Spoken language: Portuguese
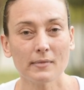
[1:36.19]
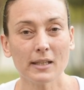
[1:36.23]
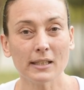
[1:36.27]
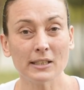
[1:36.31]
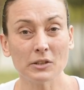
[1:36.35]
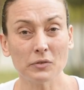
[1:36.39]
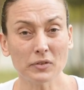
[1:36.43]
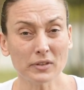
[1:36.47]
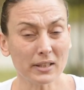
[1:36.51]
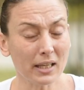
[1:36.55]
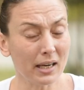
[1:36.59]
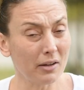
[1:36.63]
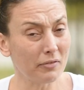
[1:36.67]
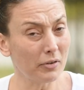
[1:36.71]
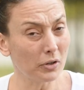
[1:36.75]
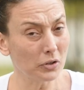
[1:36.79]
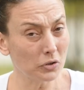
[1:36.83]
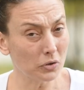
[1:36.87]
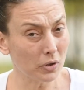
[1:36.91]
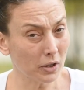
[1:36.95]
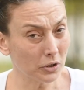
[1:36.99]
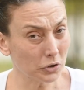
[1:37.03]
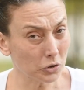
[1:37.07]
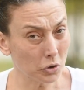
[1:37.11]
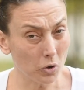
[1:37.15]
Se você levar o
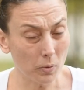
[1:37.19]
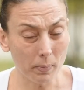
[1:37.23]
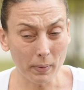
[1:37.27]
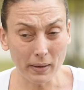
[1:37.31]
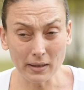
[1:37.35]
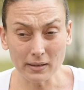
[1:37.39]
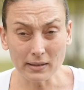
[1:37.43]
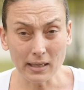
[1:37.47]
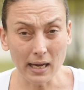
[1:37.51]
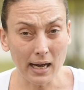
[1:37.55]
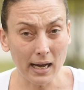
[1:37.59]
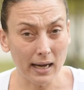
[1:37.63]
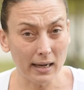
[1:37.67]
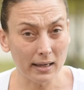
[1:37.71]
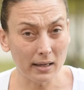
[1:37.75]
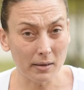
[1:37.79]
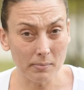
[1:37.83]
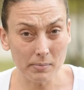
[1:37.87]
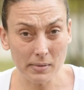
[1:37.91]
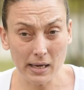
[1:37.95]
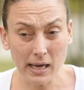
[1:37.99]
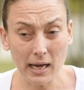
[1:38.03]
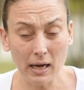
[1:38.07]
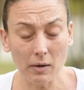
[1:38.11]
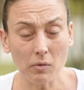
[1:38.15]
seu cachorro para andar,
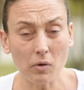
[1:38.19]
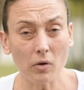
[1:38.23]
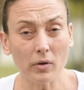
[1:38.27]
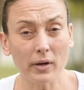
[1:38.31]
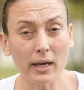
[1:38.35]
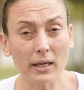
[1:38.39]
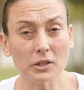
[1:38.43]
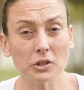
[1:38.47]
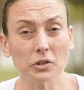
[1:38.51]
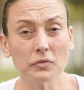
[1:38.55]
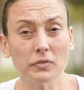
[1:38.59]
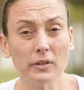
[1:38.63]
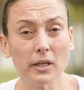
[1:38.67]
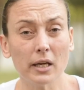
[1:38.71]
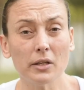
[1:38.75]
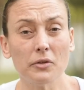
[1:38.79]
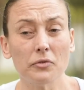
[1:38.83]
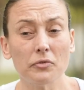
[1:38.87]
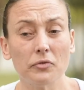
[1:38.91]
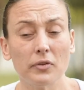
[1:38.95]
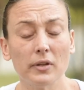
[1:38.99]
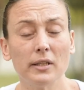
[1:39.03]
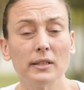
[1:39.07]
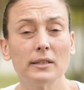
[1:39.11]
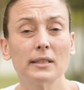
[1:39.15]
caminhar, qualquer atividade
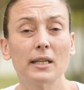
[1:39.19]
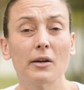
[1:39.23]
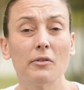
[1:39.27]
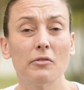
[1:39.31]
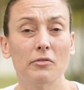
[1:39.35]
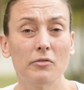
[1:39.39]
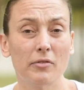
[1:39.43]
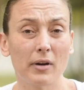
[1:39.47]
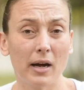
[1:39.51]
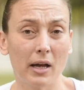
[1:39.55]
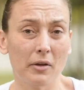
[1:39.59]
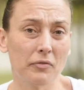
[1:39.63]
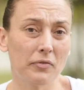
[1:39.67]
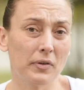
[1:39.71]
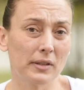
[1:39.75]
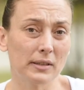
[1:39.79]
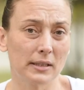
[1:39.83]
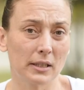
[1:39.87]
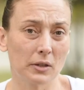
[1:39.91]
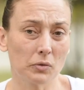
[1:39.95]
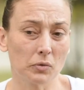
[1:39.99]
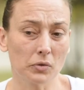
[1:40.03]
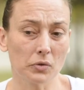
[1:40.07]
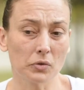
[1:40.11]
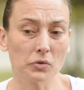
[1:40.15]
física, vai
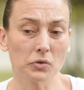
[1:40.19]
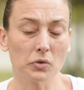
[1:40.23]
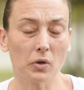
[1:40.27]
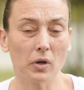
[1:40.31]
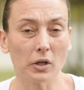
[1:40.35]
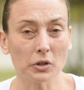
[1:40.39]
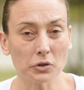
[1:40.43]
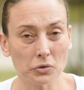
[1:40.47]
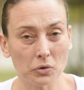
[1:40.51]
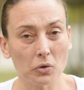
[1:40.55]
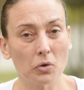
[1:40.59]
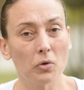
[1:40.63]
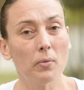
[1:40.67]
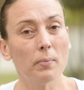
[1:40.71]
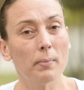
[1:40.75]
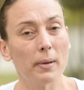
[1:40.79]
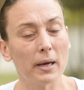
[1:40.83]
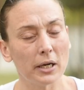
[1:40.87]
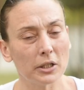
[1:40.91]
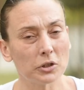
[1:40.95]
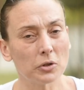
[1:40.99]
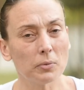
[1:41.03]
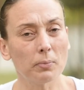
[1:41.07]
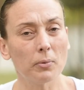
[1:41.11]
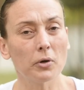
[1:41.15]
fazer com que o seu cachorro
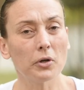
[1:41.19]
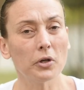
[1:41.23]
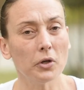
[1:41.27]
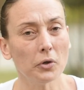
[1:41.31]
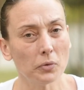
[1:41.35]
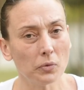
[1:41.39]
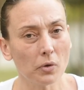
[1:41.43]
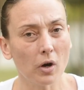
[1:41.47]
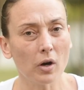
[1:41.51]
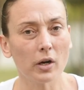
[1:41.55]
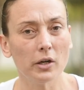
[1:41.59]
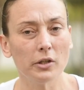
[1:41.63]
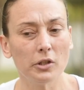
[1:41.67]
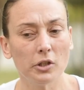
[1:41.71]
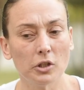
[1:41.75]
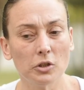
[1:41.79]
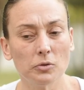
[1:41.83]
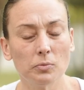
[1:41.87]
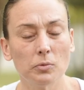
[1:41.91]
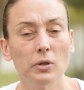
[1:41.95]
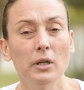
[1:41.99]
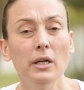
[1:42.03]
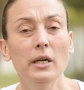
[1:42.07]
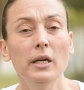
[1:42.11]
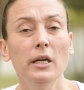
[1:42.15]
mexa um pouquinho no
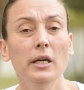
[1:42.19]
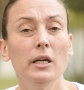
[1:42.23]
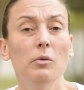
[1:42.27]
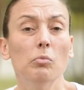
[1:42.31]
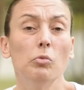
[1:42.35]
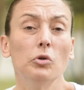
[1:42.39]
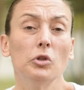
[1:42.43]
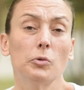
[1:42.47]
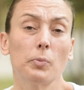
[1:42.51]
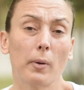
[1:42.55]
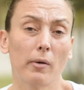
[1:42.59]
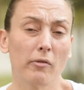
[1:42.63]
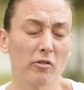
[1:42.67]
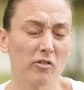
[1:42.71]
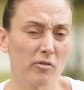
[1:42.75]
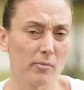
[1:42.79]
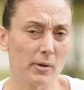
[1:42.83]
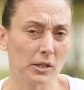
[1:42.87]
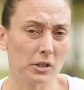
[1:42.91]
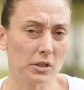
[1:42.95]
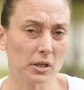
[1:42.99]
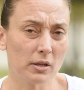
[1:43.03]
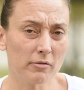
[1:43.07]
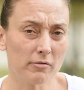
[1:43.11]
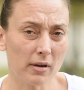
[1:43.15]
organismo e muito
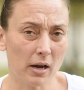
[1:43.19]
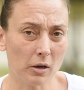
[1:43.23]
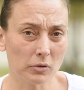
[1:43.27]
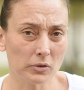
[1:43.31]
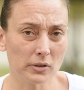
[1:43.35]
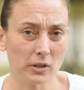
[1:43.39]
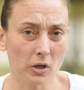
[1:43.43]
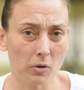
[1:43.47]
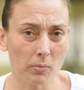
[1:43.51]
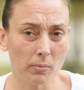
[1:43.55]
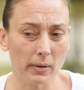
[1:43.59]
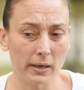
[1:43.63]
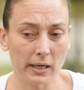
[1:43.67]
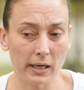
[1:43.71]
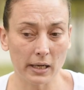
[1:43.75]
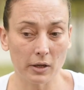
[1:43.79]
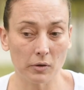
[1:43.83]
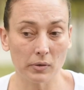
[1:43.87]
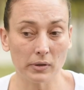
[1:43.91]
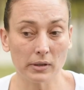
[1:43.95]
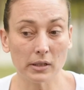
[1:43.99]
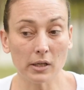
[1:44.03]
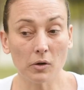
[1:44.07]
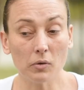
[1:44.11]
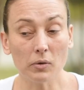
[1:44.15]
provavelmente ele vai usar o
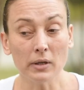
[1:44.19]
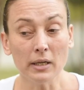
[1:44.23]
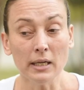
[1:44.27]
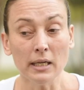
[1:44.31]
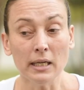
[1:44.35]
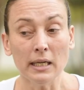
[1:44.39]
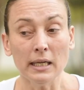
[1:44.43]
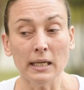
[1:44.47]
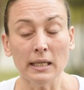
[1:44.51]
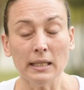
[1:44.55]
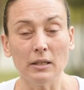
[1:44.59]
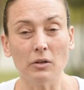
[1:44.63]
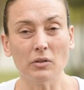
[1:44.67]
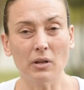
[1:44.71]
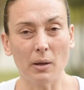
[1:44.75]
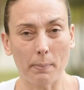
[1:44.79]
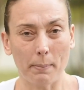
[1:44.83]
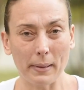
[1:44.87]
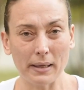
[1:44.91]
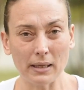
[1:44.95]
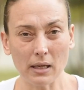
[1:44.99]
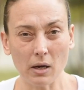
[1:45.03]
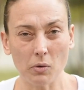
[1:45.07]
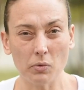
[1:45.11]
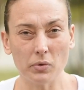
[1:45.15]
banheiro. Então, não
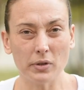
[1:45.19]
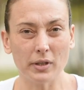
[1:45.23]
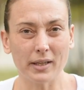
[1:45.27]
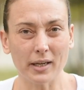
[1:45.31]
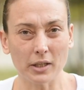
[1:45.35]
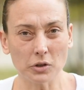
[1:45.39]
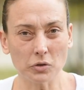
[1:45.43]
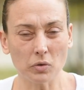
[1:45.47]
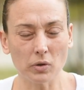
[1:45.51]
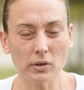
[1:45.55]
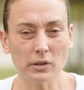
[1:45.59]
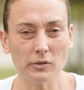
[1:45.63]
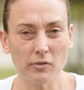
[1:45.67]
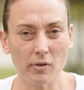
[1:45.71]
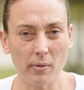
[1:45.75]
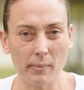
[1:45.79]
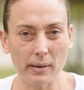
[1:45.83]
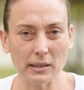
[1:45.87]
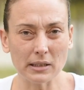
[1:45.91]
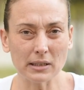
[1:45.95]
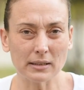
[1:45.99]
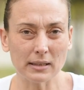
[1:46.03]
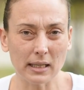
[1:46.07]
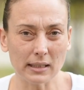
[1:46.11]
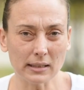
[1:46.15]
dependa única e
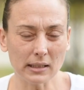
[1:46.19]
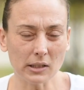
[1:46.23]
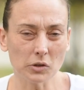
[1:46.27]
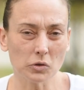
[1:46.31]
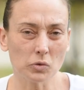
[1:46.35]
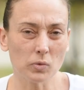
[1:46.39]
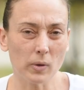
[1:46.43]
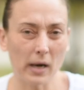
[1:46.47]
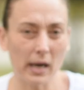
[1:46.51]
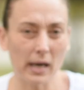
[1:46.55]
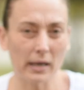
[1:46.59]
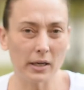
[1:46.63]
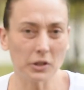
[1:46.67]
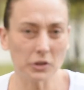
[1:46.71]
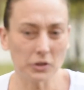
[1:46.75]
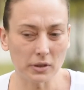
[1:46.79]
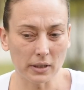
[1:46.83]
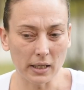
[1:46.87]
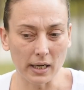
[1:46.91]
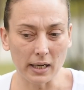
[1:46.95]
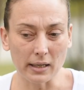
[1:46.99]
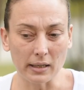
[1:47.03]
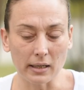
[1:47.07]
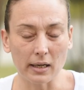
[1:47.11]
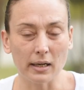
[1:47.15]
exclusivamente dessa sua área
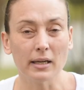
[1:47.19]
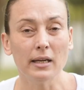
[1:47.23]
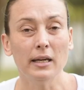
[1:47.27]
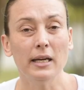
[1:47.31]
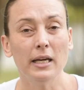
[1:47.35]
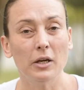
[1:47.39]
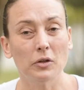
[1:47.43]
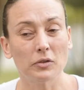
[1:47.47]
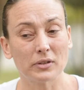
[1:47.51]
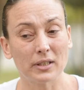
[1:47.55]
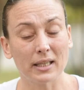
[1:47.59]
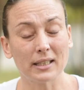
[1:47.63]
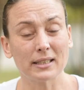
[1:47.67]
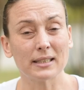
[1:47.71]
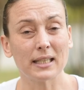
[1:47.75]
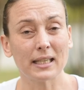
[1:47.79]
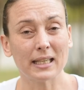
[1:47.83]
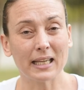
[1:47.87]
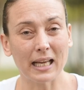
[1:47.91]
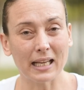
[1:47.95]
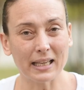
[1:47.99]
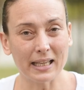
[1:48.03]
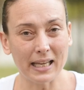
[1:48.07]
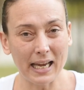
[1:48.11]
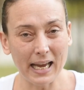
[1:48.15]
externa. Eu sei que você
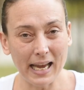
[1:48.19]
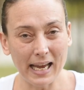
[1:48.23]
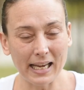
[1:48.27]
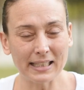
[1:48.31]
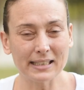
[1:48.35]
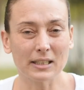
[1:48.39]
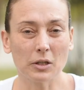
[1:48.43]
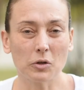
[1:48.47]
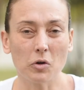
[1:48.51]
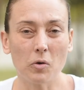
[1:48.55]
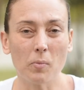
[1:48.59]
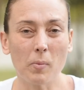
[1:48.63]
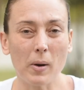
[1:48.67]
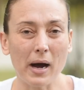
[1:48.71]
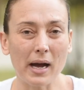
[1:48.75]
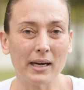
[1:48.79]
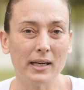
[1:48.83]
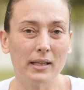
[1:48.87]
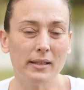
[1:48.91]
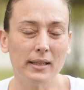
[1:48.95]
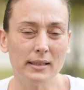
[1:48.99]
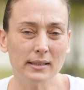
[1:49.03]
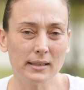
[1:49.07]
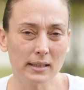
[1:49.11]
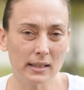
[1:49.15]
quer ter essa como
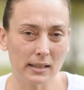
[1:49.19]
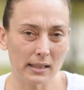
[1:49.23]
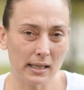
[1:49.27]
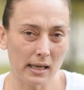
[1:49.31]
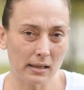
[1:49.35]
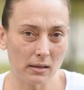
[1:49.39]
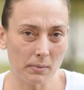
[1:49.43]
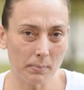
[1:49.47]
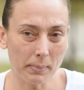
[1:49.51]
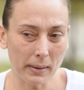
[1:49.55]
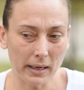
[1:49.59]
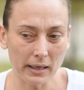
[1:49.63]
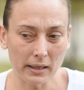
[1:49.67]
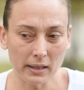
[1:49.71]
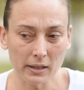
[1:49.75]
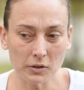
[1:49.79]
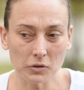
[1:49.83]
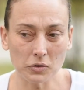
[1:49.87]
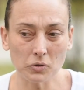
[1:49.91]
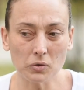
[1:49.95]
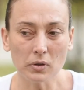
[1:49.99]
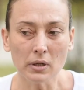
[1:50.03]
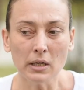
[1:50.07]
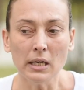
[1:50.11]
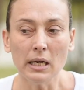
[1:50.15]
área designada para
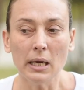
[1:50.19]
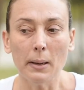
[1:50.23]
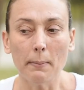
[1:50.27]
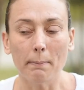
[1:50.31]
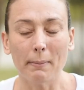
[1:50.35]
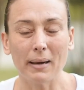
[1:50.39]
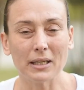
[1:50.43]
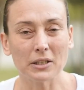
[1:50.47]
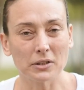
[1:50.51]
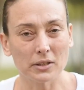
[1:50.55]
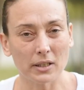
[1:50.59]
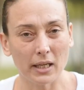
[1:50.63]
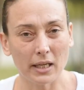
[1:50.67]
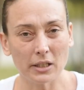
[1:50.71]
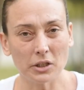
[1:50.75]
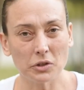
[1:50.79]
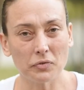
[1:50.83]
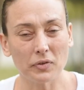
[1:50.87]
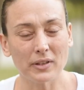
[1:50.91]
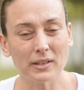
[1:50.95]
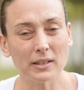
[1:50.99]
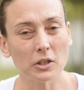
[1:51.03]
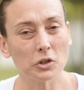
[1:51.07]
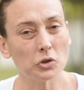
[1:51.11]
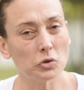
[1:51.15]
isso, mas tente
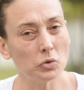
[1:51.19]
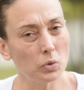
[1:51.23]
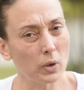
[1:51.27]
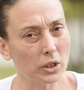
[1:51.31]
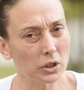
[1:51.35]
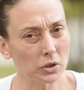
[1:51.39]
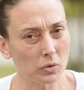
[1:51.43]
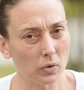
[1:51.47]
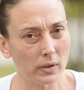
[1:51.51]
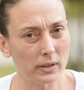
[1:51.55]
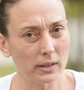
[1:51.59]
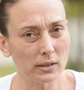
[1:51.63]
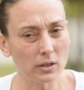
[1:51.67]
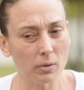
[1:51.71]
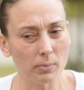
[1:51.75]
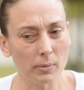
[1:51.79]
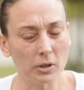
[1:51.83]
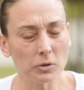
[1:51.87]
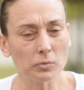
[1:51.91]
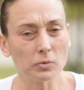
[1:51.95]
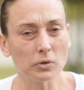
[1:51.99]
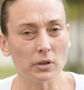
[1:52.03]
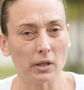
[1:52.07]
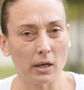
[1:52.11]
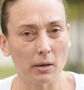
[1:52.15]
fazer as duas coisas ao
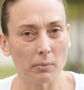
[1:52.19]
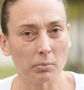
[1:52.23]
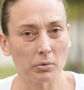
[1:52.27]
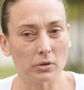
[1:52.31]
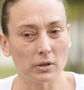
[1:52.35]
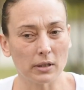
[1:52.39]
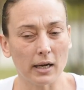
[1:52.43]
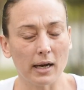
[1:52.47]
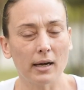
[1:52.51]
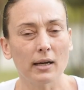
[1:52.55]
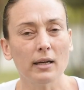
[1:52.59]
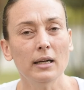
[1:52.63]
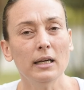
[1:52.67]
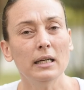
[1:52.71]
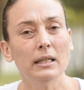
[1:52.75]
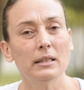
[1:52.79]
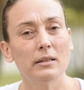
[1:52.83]
mesmo tempo, tá?